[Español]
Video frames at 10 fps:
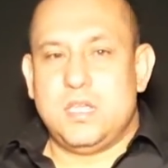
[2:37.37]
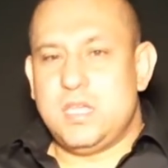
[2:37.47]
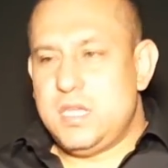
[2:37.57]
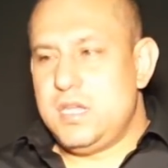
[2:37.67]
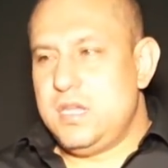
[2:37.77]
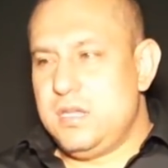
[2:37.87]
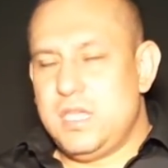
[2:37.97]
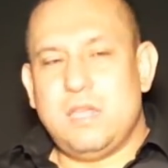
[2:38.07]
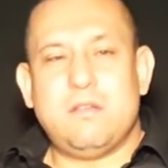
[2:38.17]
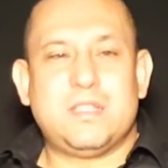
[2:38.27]
Y
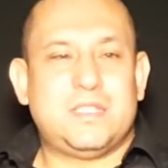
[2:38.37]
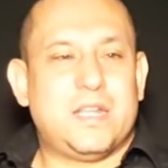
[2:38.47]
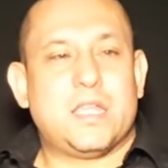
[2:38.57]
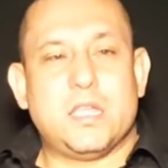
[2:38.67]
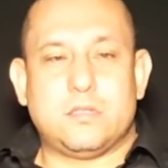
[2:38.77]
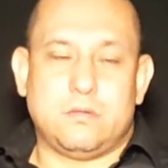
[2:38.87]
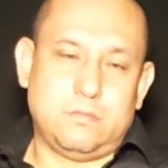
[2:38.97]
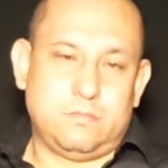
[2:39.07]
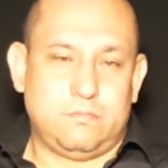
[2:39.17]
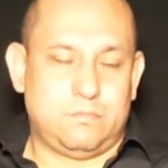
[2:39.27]
quiero extra queso.
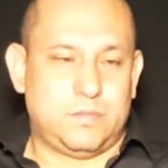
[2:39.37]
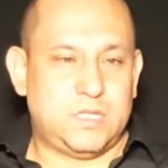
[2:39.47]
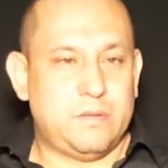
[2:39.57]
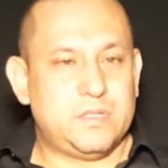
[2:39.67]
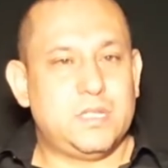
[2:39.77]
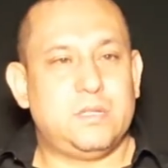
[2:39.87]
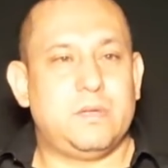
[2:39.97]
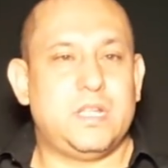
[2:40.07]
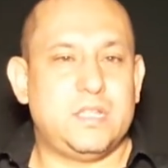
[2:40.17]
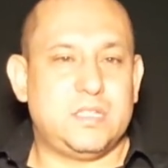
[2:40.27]
¿Sabes qué te
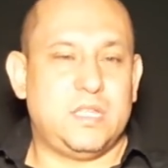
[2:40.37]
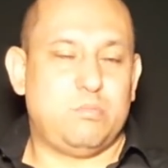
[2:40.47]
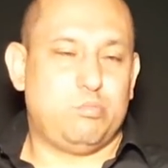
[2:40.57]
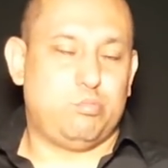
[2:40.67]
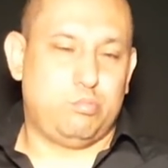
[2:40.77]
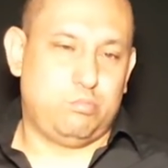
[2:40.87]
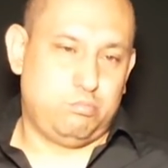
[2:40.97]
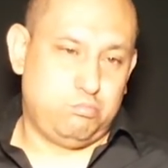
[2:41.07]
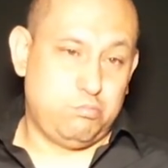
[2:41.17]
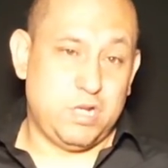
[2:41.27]
van a decir?
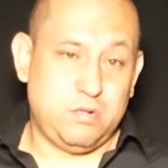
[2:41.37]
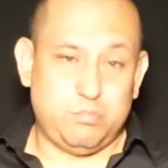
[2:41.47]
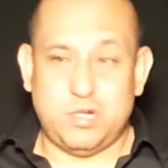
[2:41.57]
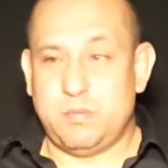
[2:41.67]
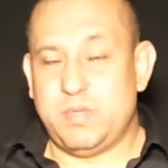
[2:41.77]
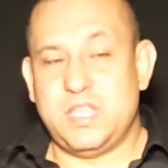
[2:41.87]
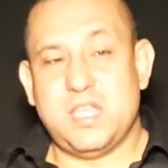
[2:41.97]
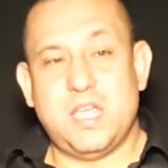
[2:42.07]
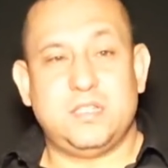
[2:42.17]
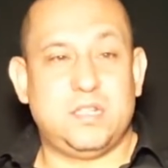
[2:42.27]
Bueno, por la
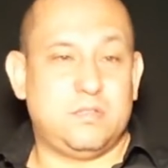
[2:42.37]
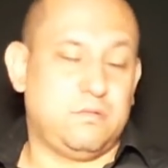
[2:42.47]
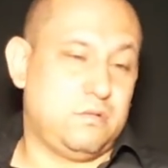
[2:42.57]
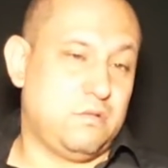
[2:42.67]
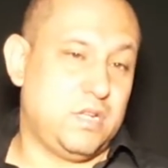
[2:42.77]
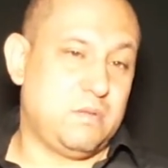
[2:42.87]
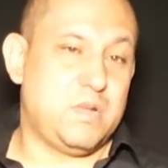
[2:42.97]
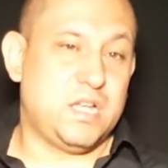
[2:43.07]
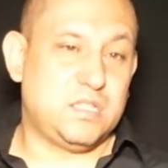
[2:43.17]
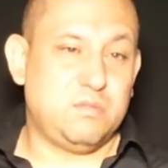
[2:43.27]
piña extra es un dólar
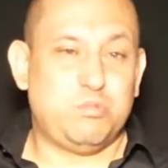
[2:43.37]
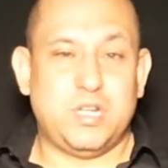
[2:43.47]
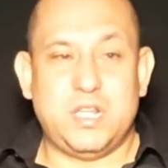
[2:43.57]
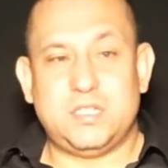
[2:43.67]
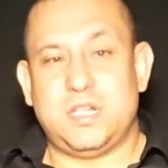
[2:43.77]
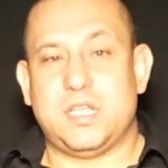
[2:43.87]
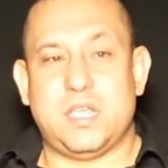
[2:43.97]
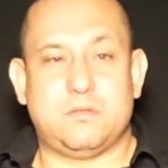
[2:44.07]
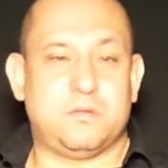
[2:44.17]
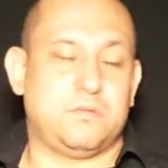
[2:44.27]
más y por el extra
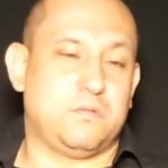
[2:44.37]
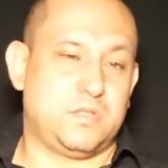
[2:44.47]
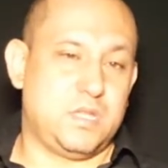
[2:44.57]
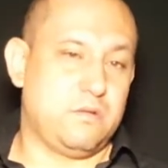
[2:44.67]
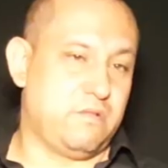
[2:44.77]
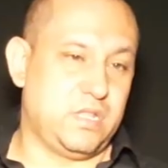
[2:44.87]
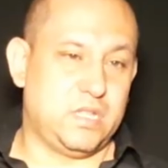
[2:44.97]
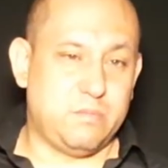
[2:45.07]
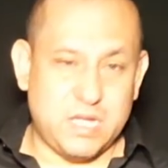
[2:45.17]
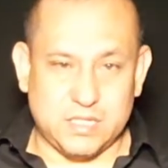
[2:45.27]
queso es unos
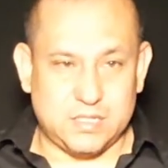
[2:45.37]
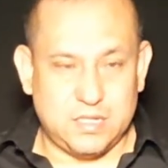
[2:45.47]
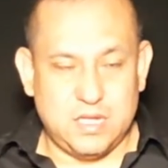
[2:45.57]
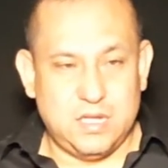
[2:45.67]
cincuenta más.